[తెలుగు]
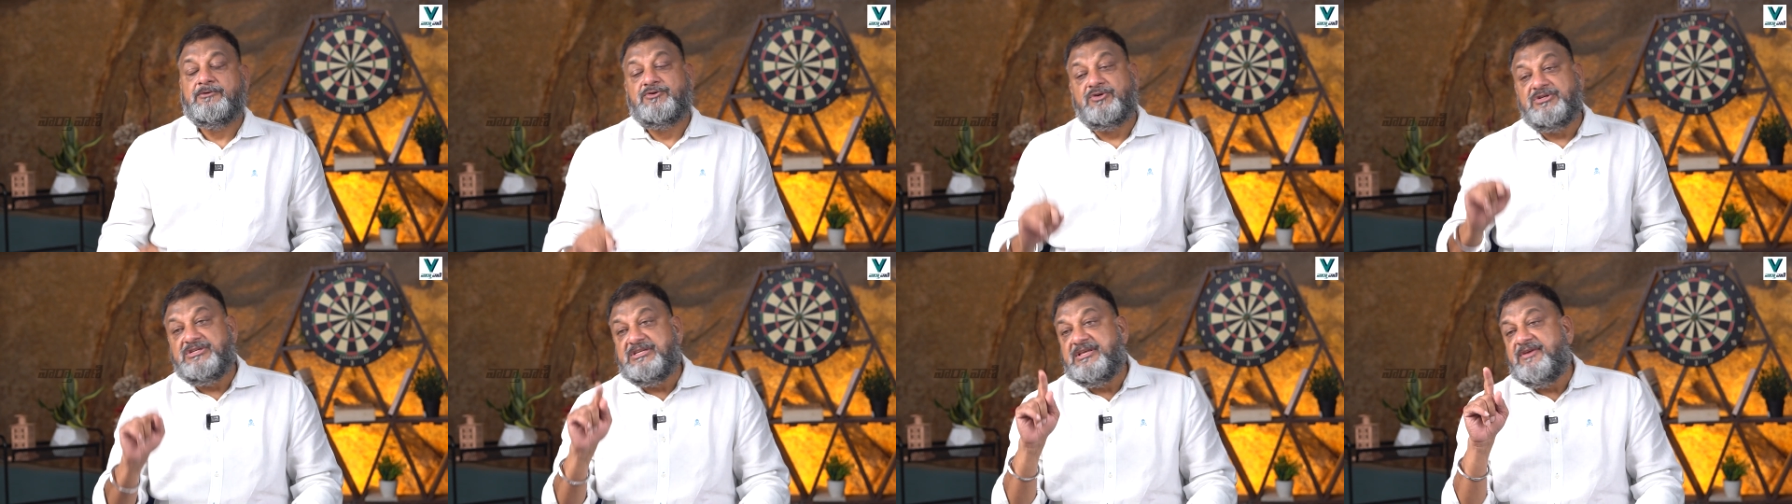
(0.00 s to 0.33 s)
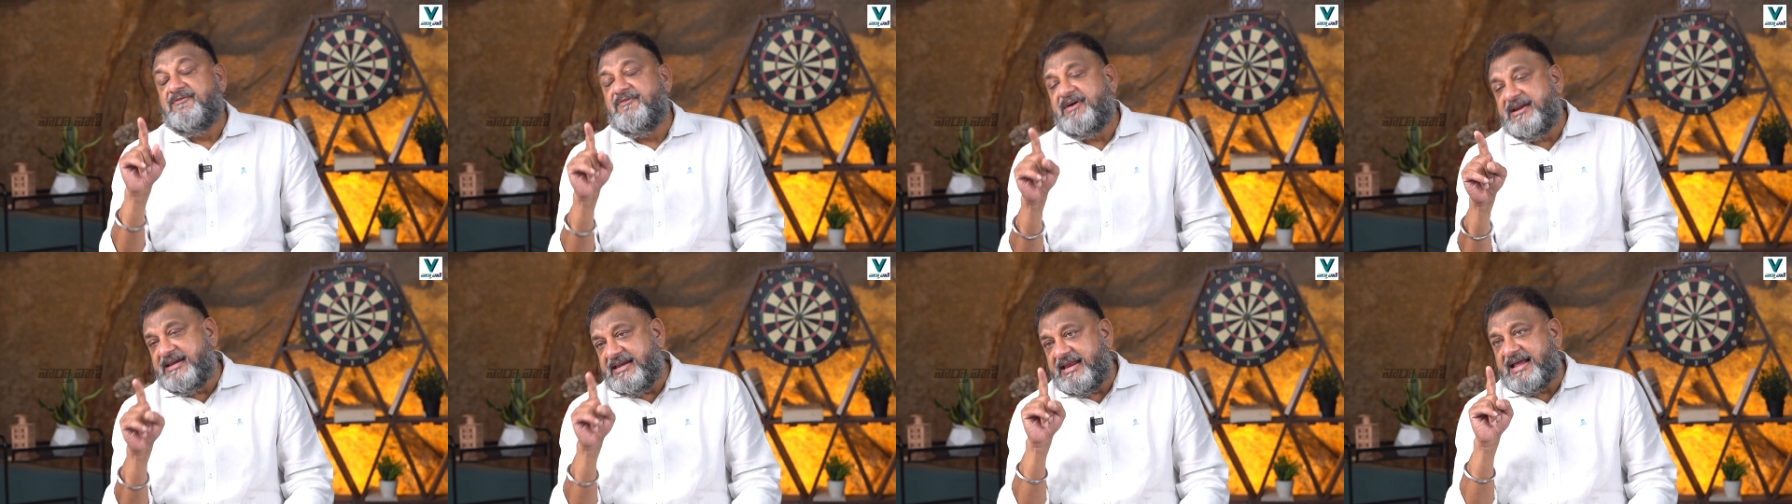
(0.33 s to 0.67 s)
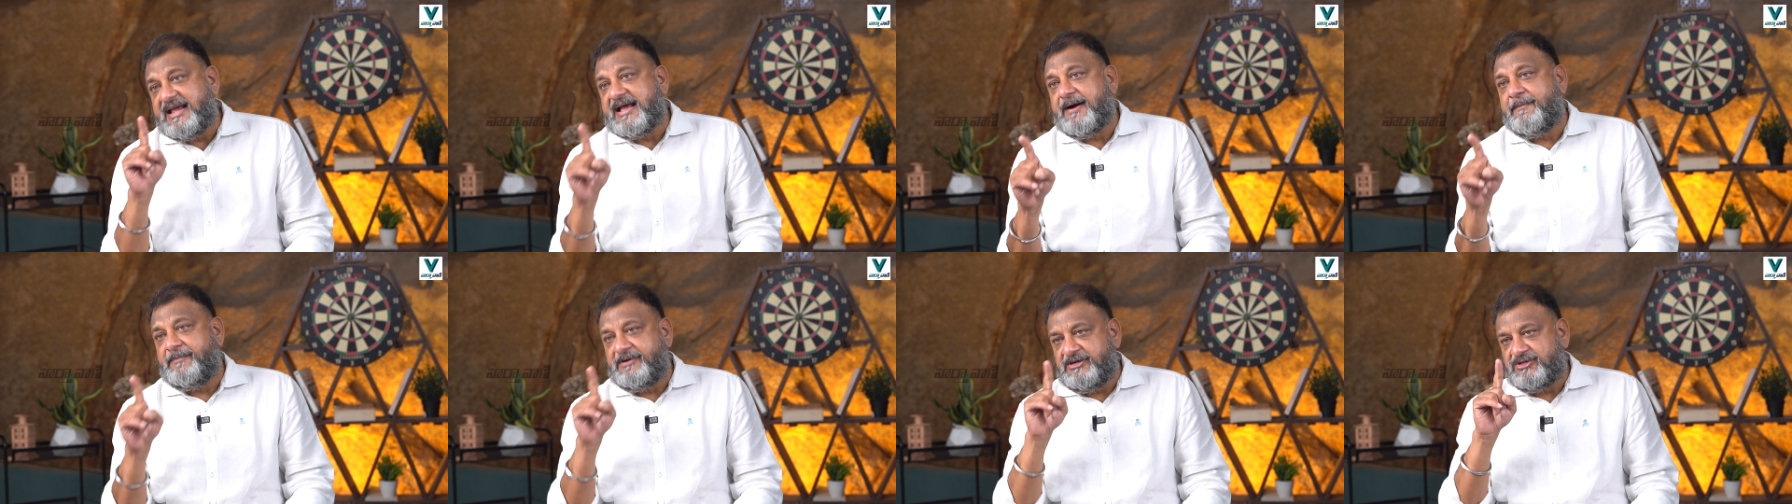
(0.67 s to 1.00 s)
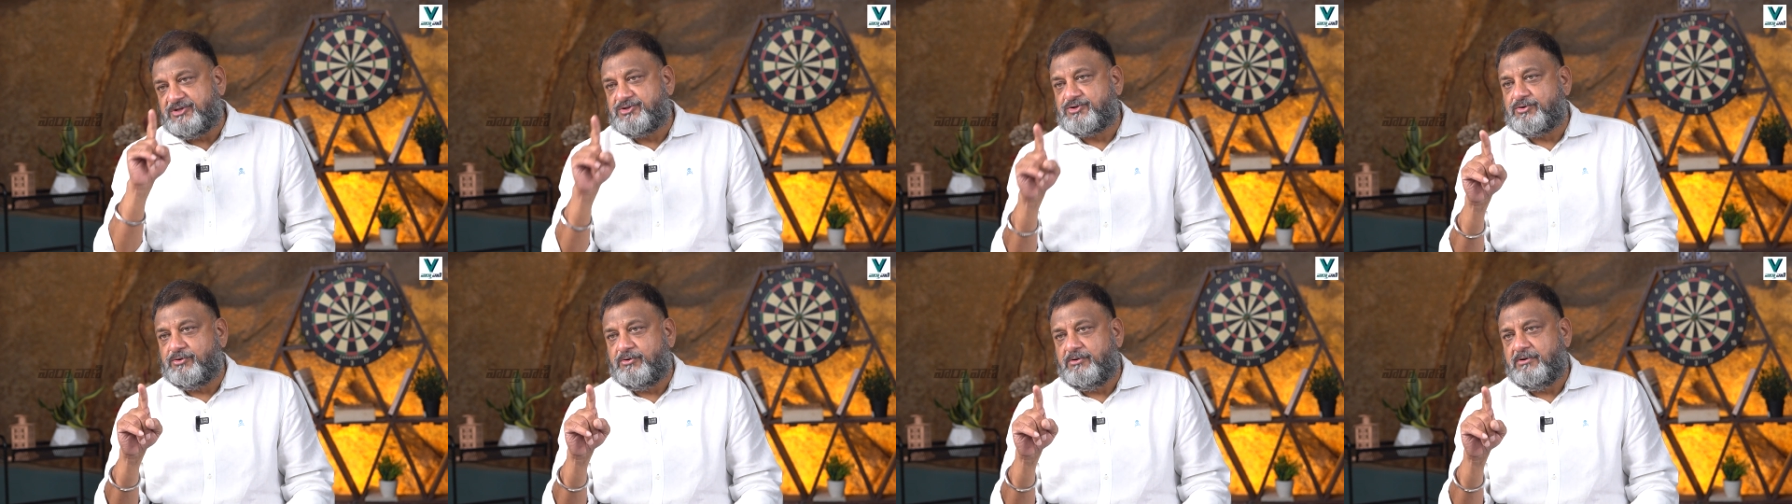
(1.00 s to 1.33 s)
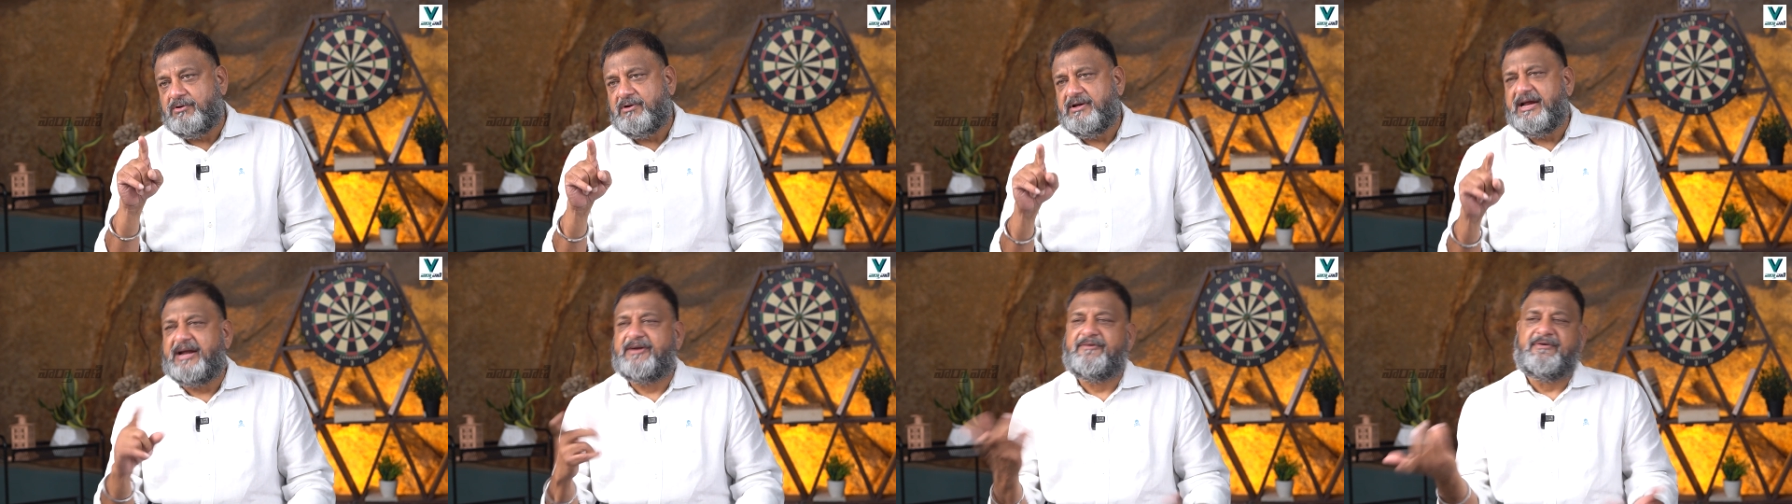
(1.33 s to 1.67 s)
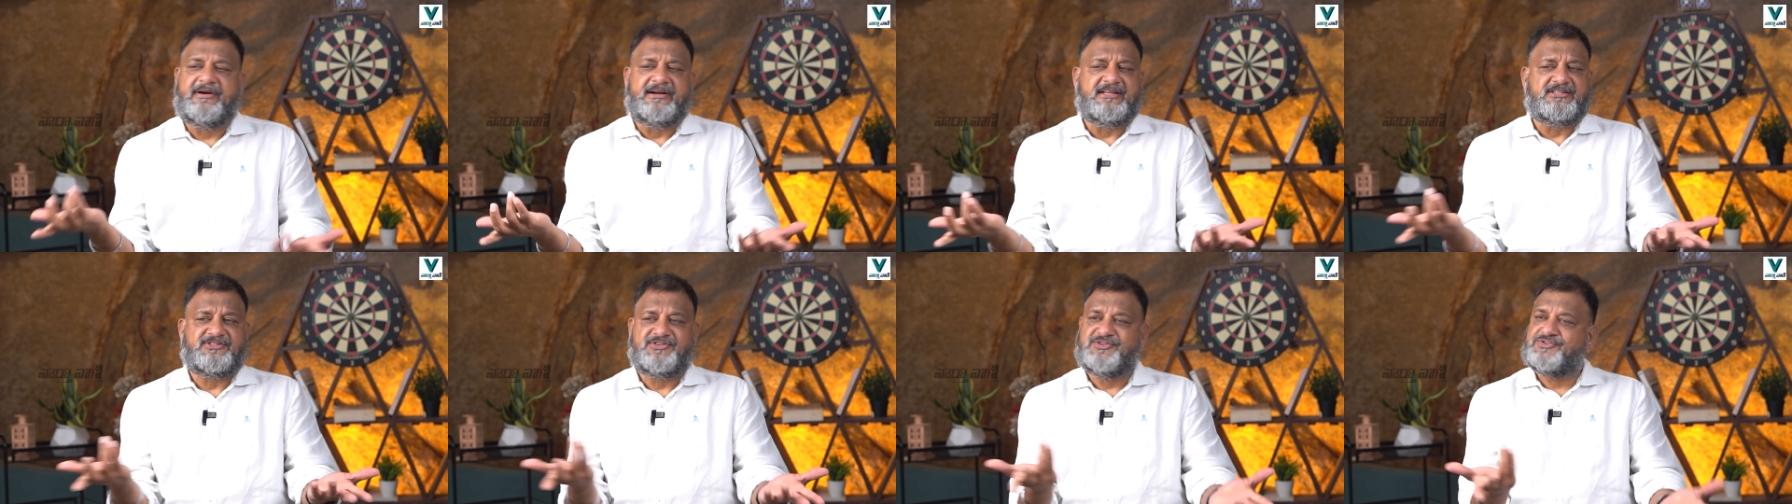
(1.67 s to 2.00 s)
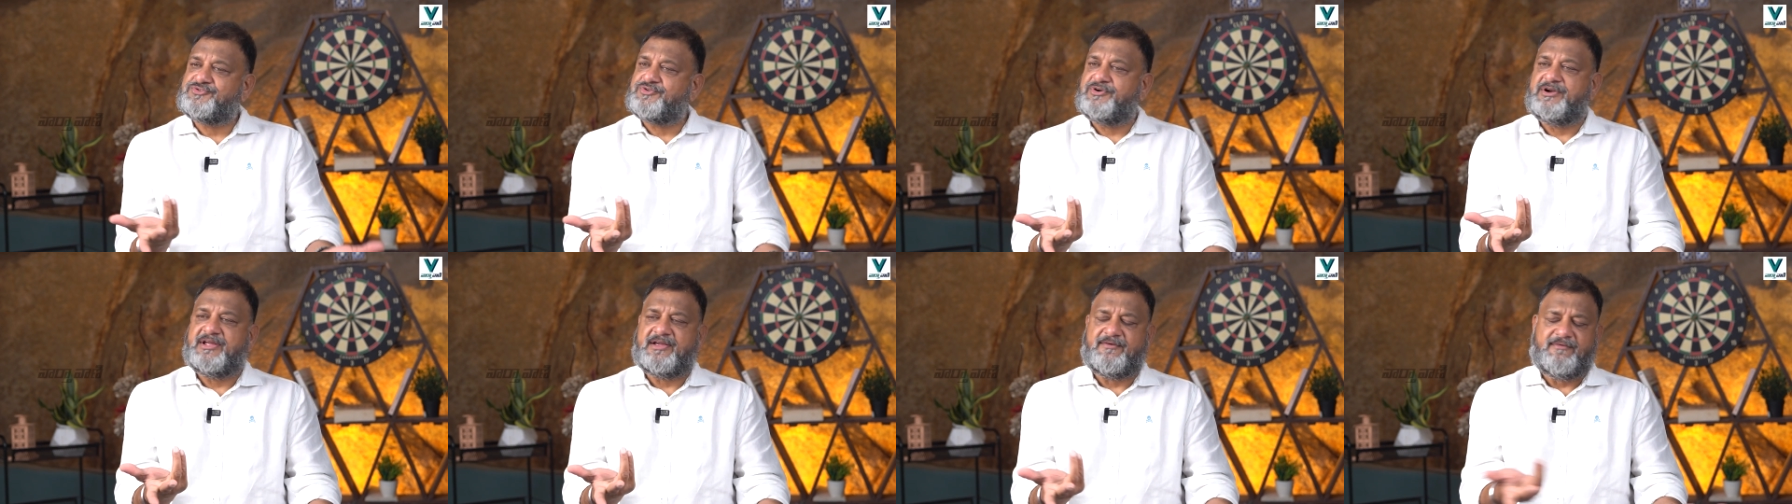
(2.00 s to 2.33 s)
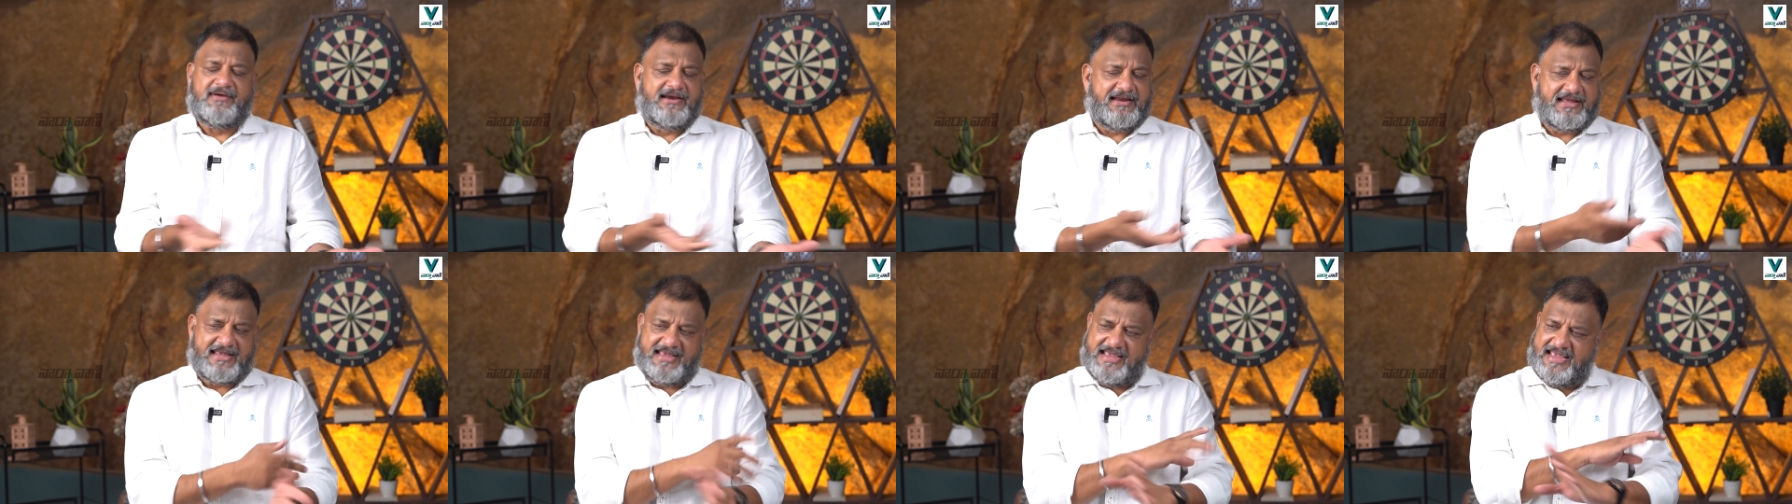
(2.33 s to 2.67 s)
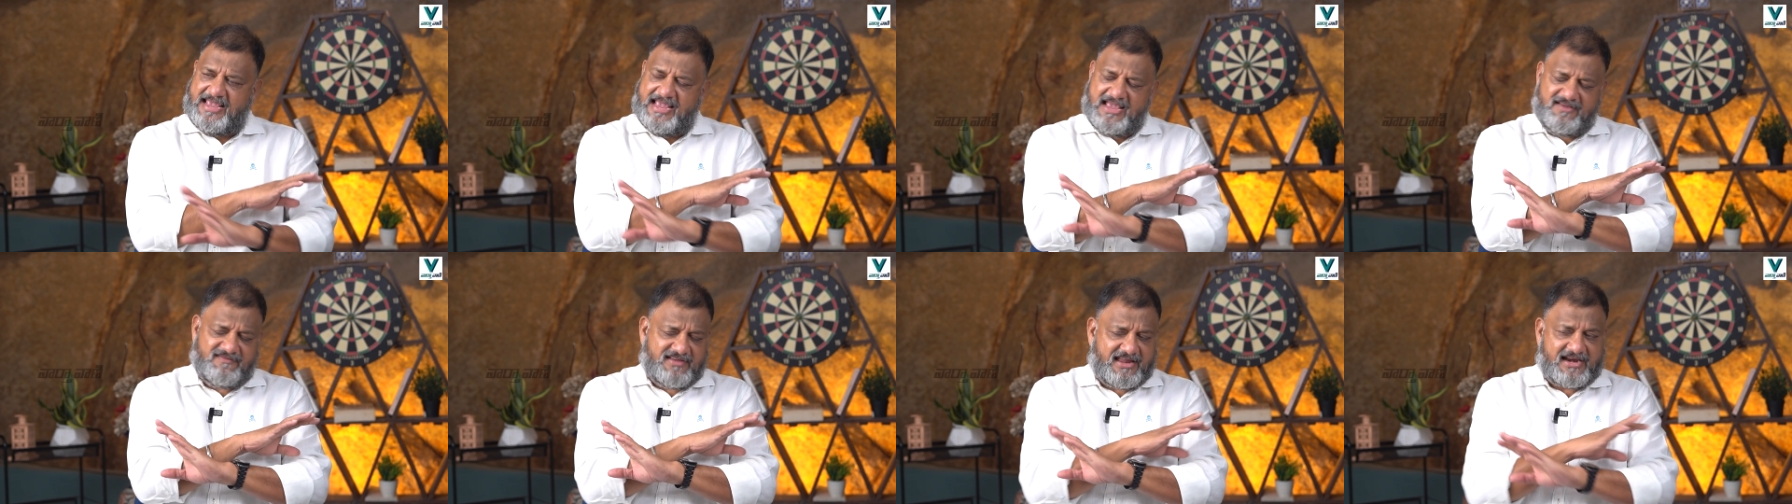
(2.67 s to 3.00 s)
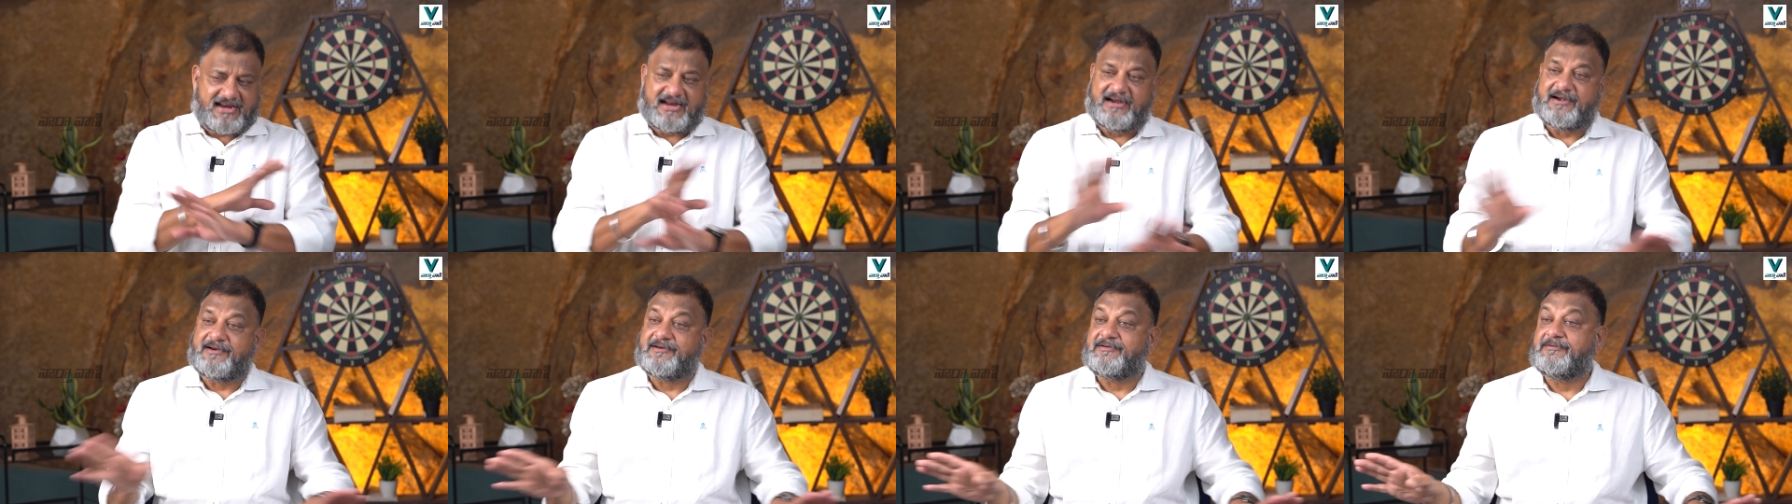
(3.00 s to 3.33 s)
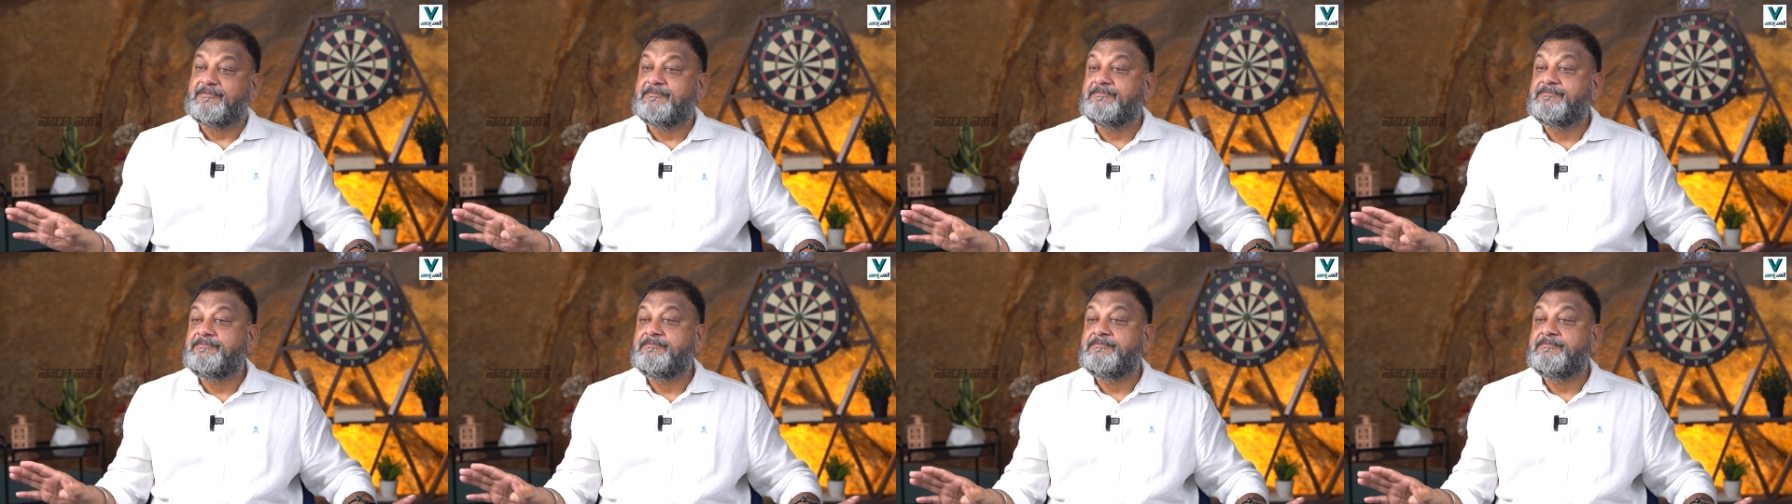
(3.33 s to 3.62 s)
సో ఇవన్నీ గమనిస్తూ అడ్వాంటేజ్ తీసుకోవడానికి వాళ్ళకి ఏం వెనకటరు